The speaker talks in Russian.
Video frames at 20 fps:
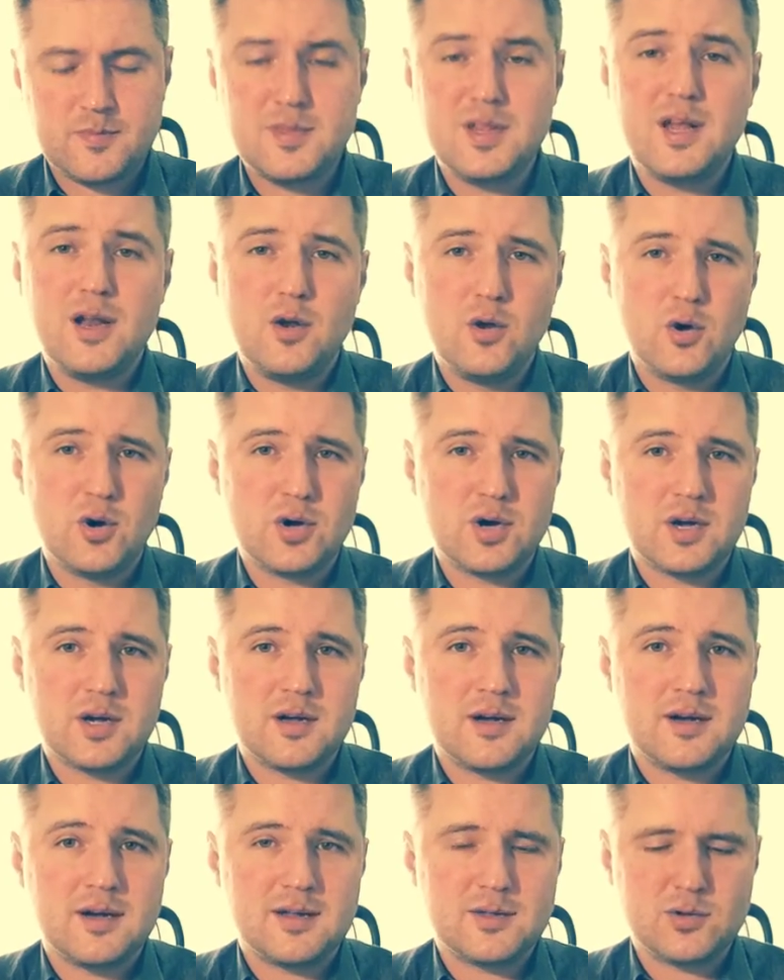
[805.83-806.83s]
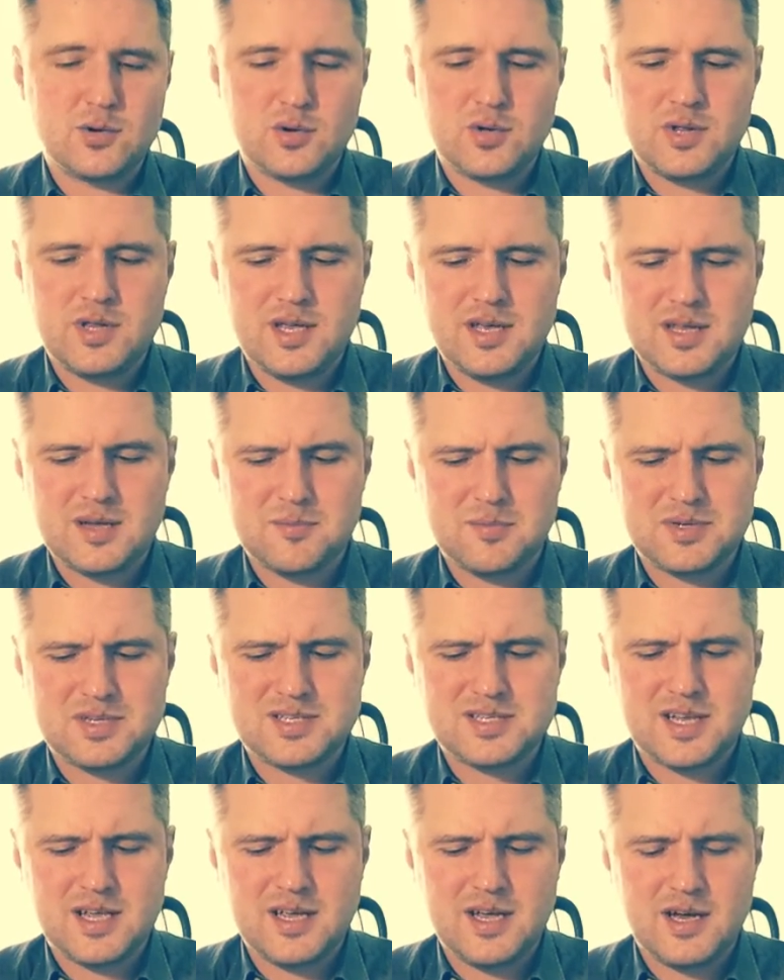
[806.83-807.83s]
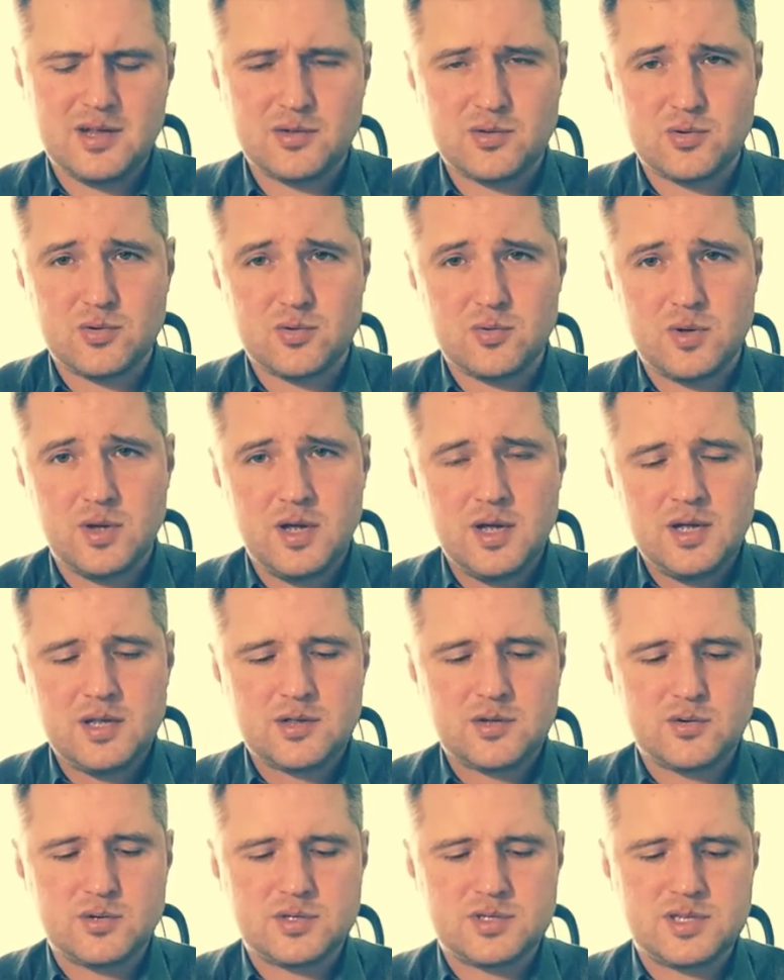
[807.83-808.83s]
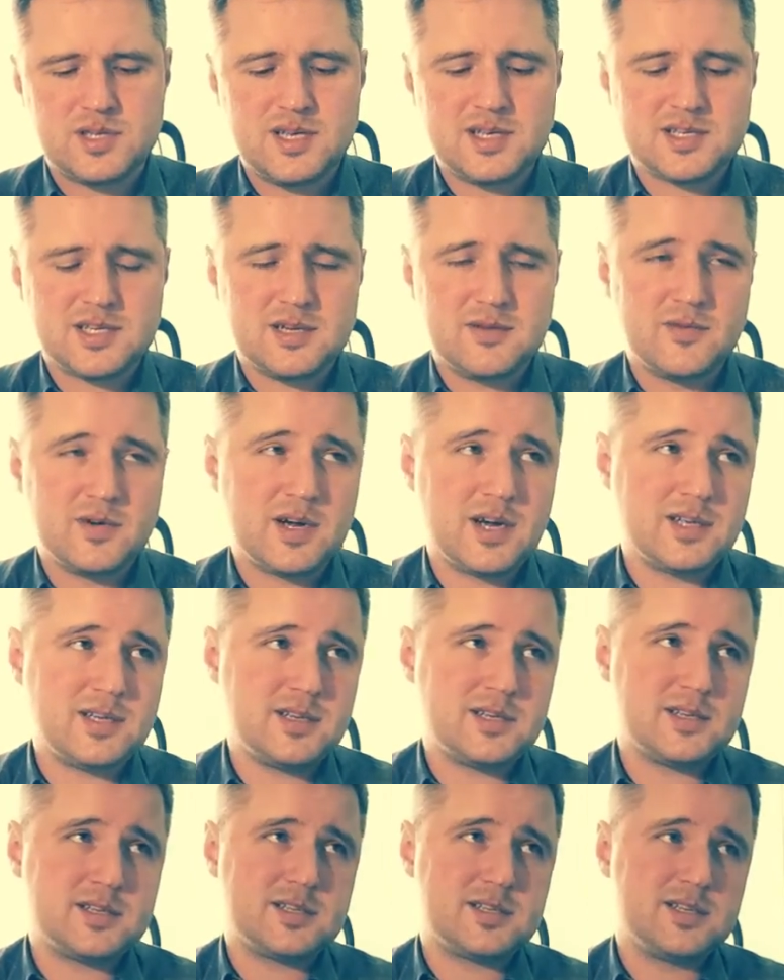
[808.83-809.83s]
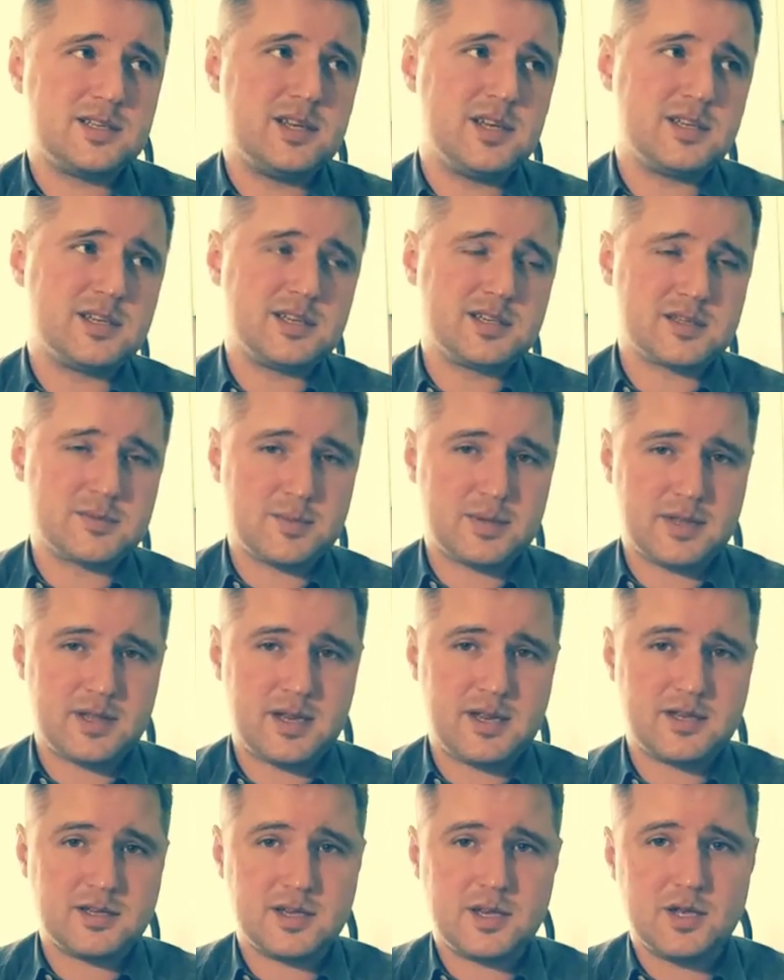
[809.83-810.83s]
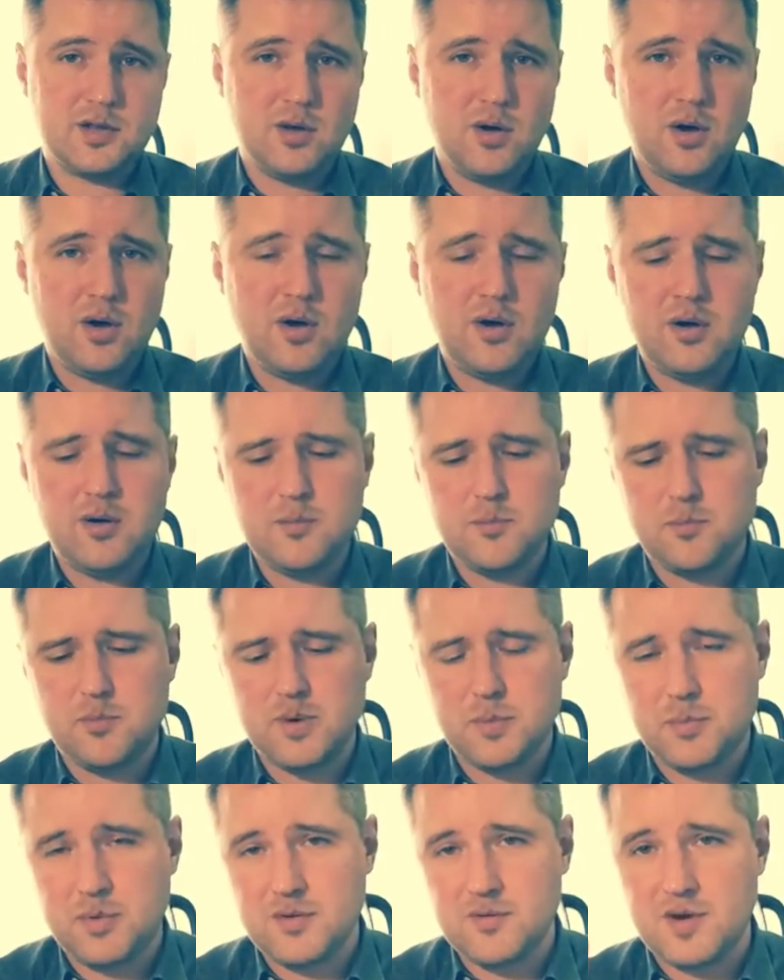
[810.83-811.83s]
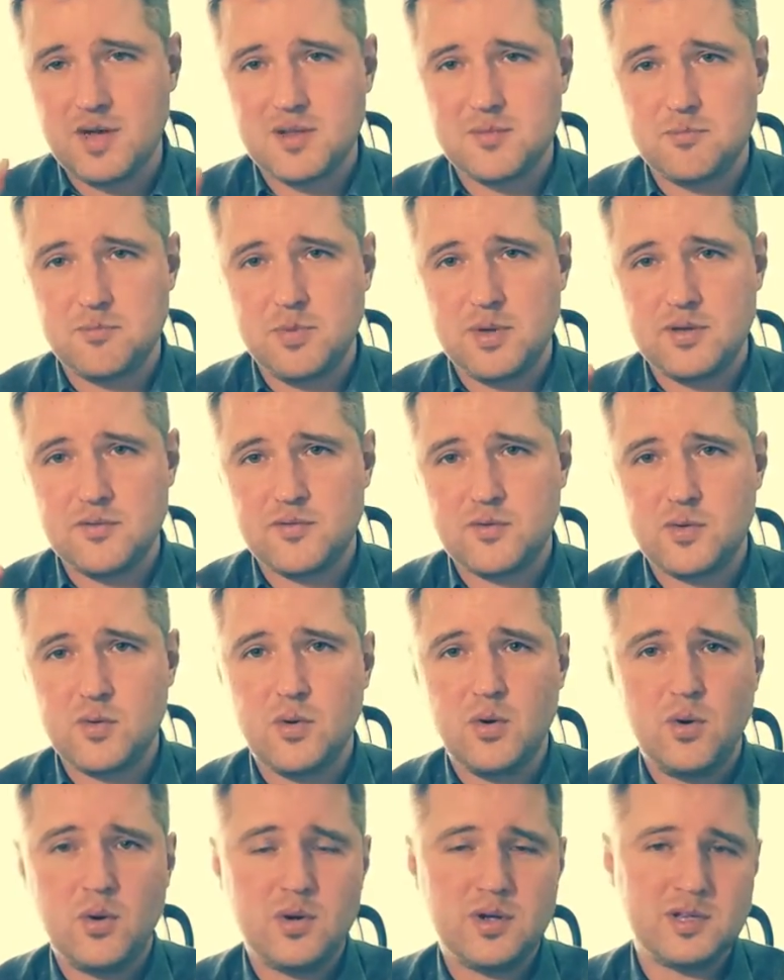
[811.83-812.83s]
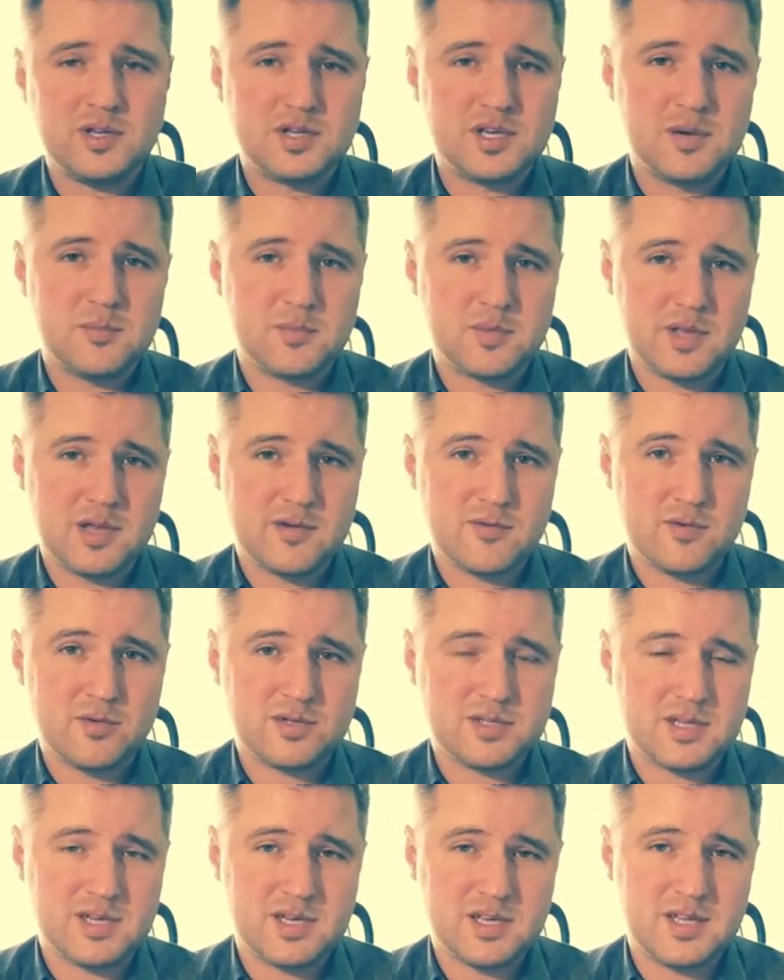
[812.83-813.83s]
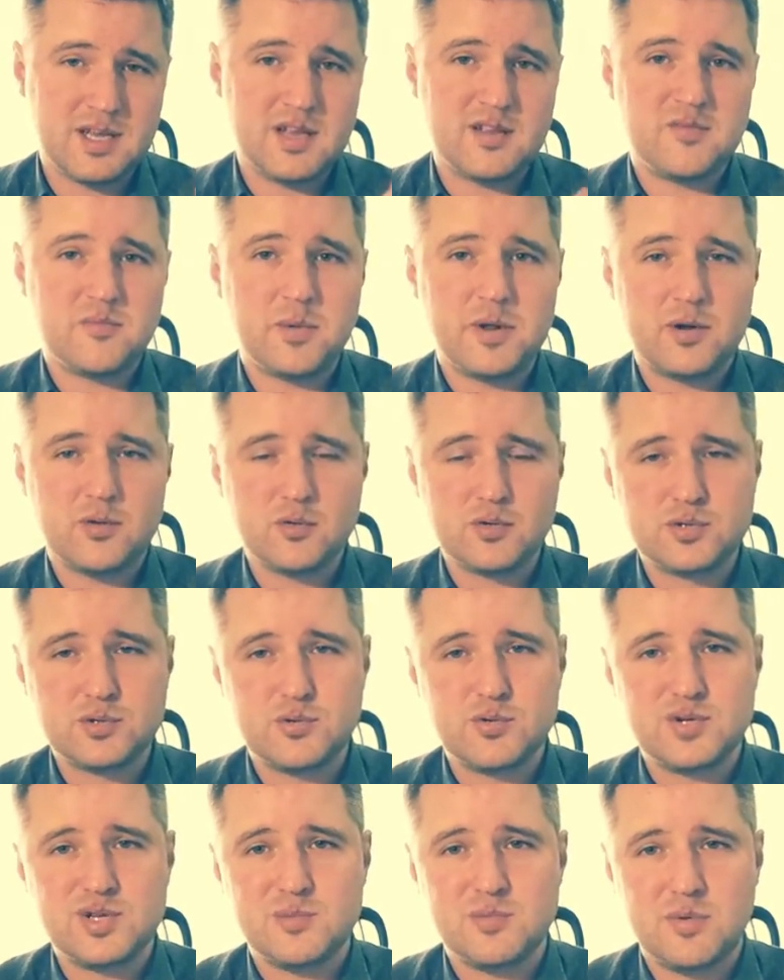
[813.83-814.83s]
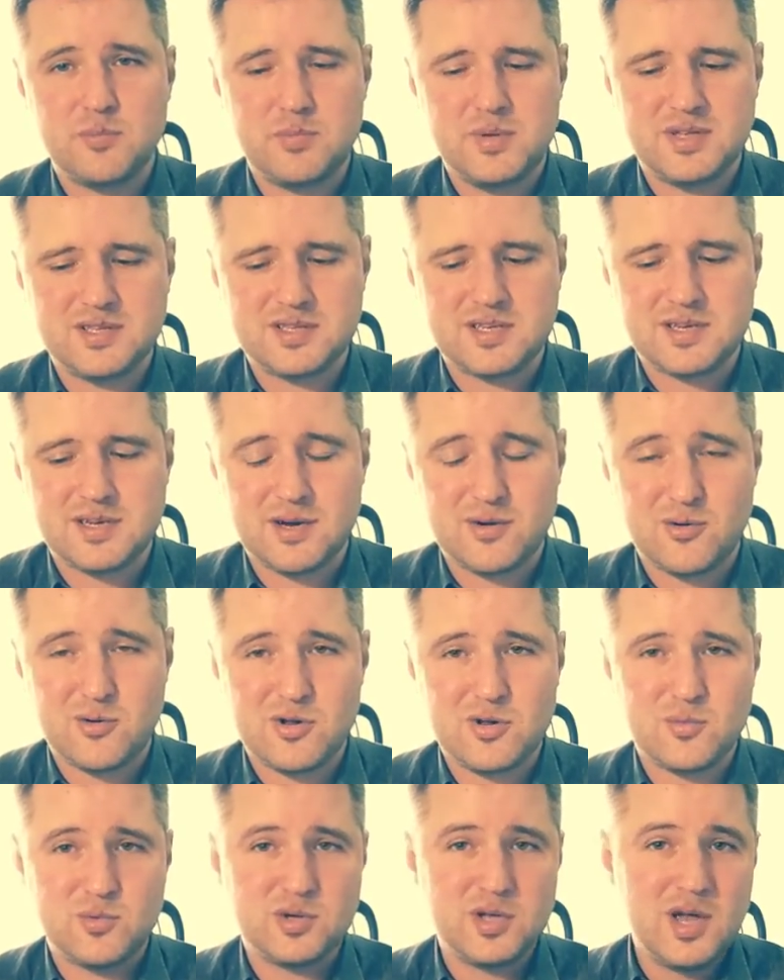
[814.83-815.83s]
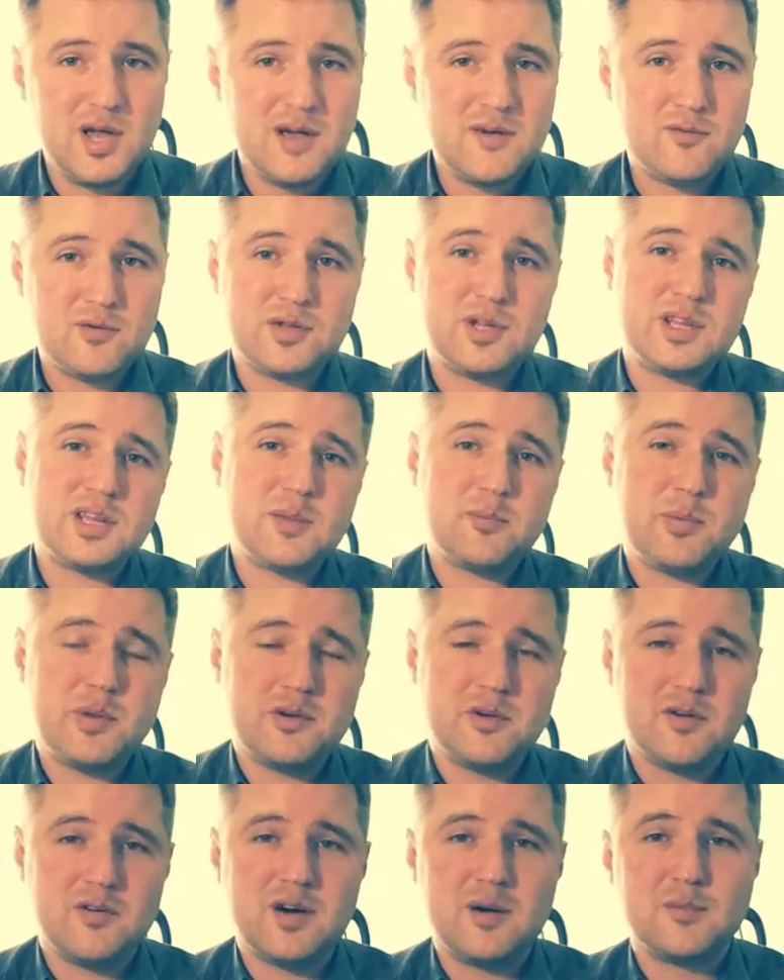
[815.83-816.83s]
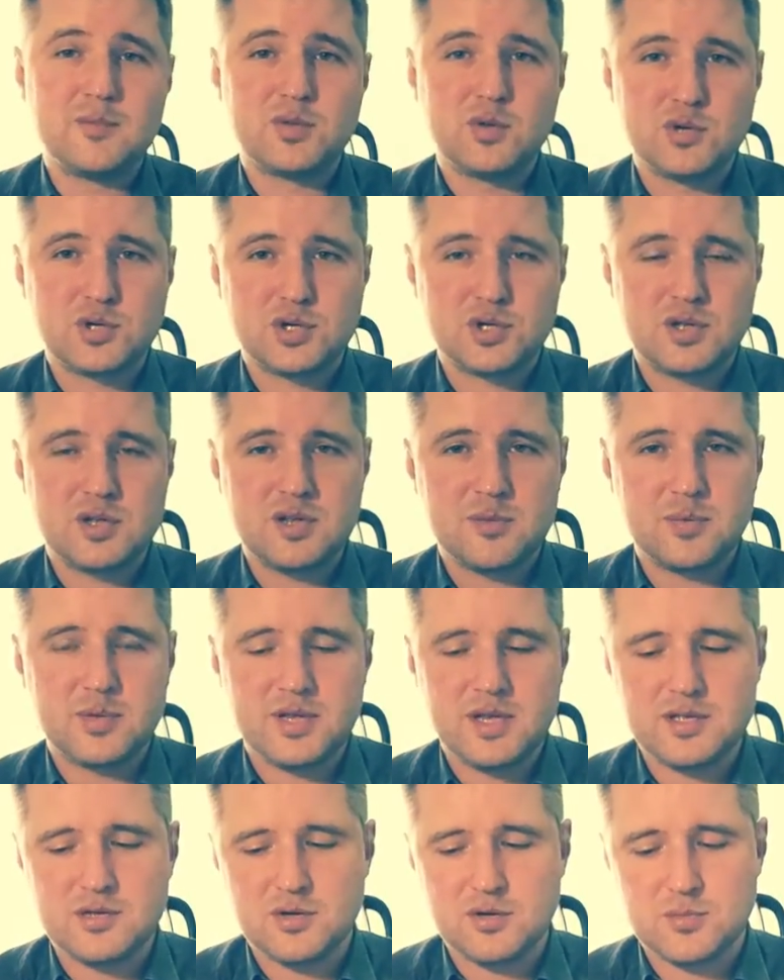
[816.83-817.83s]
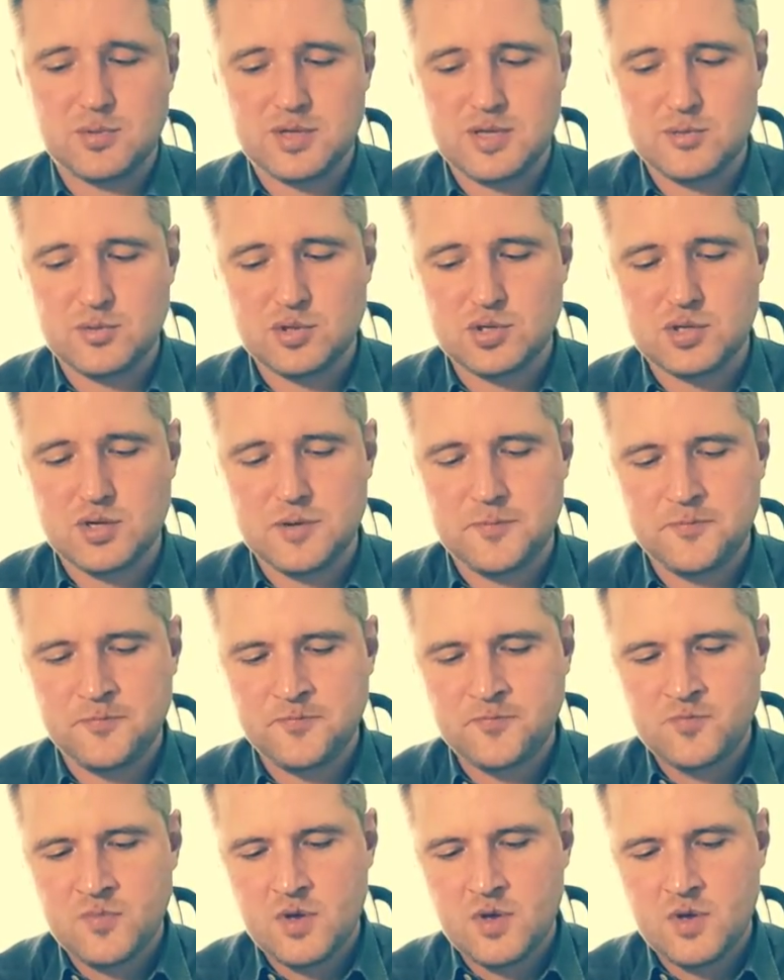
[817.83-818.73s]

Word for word: нелегкое, оно не на постоянку. То есть, если вы хотите сидеть и смотреть кино, попивать пивко и чем-то его заедать в прикуску, типа пиццы какой-нибудь, вот это пиво вам точно не подойдет, потому что